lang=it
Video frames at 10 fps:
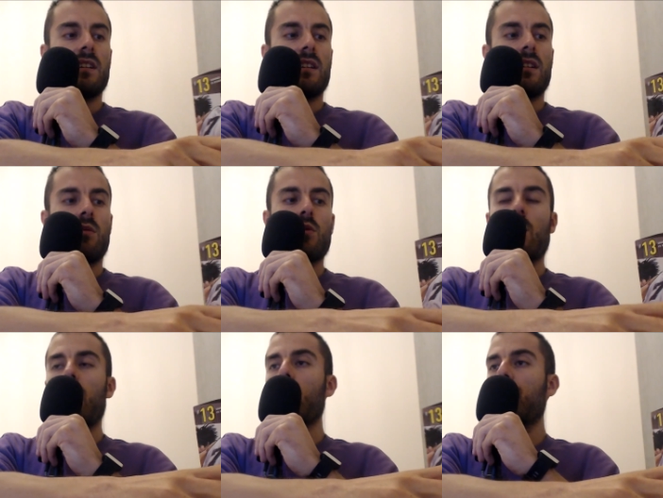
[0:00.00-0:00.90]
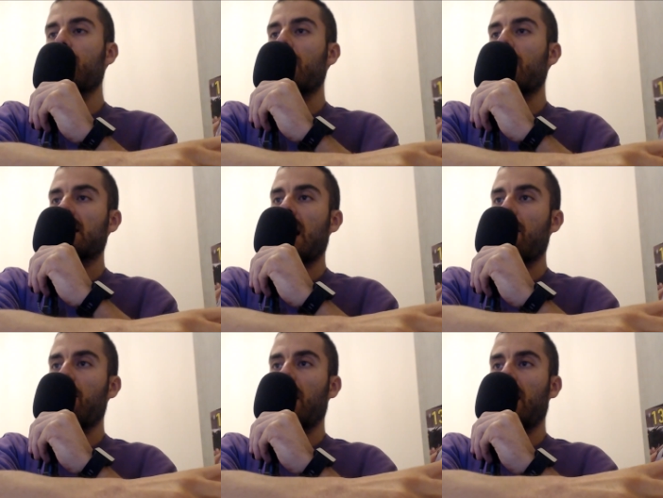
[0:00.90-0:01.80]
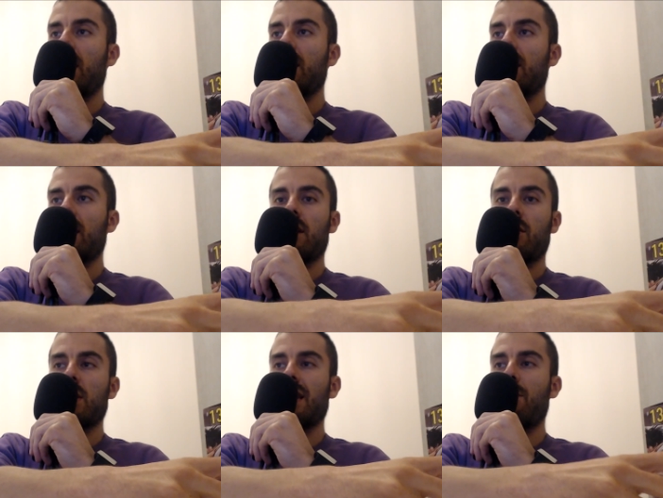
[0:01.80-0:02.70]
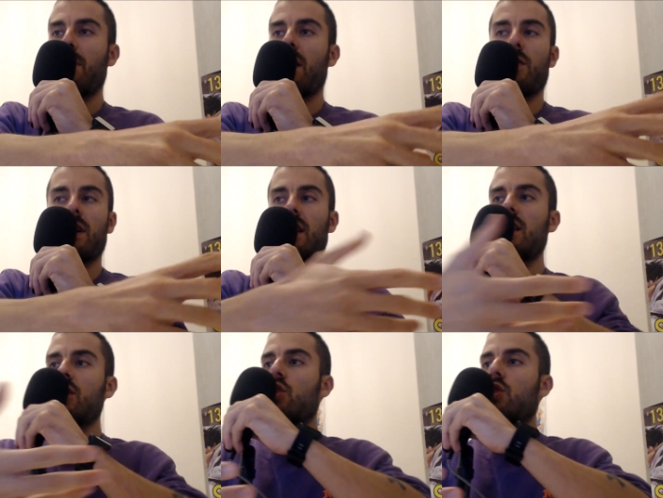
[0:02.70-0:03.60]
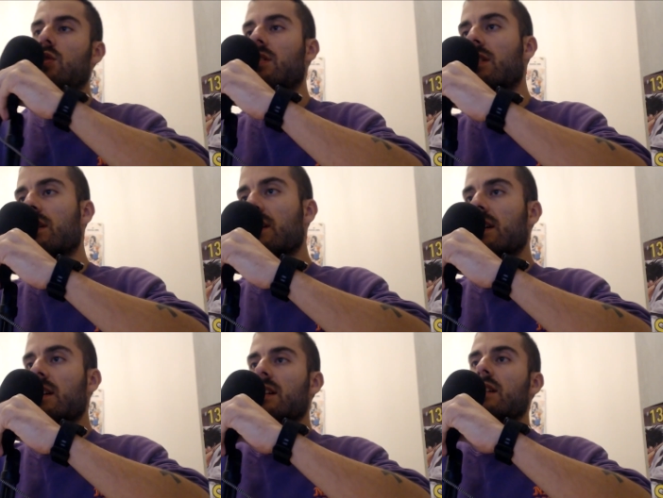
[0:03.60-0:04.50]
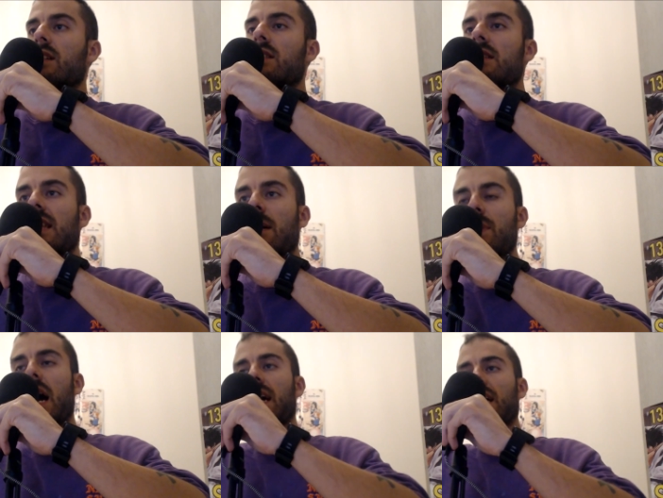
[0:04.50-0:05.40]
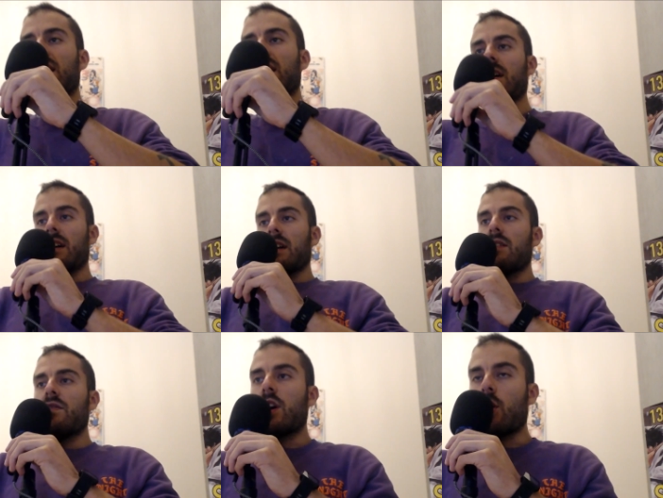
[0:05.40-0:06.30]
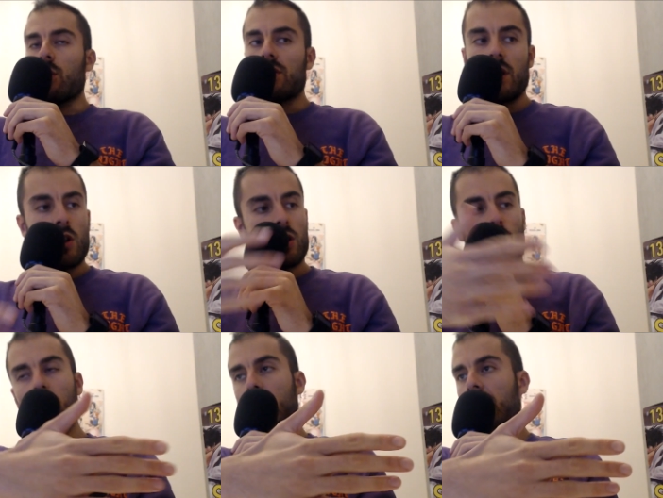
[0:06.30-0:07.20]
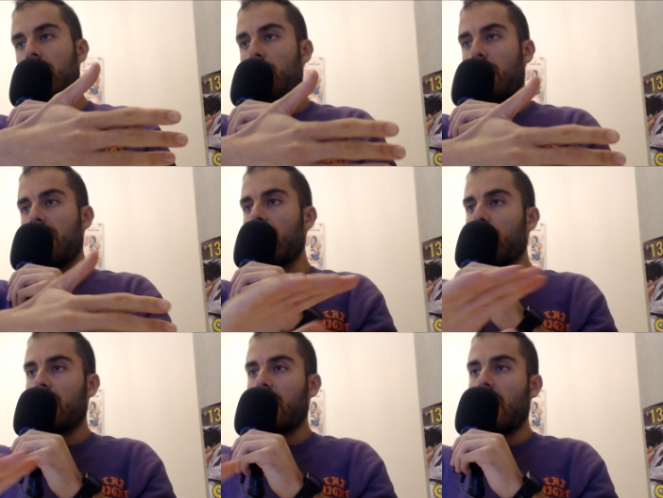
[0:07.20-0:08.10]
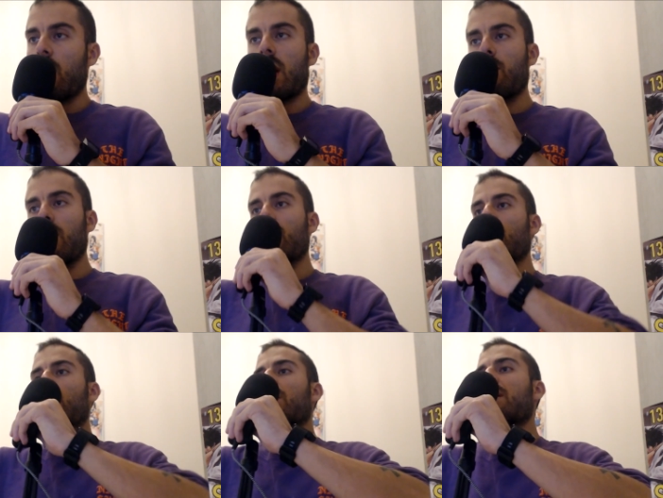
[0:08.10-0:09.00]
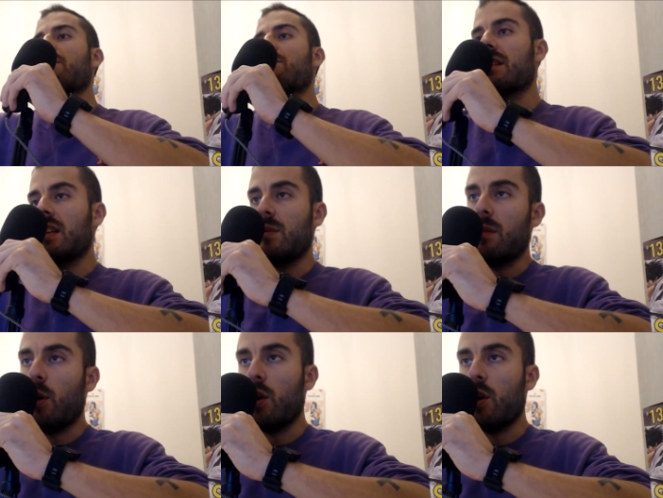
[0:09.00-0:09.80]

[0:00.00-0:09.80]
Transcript: comunque l'ultima ristampa, eh, questa Perfect Edition di Slam Dunk, vi consiglio assolutamente di prenderla perché è un capolavoro imperdibile, poi in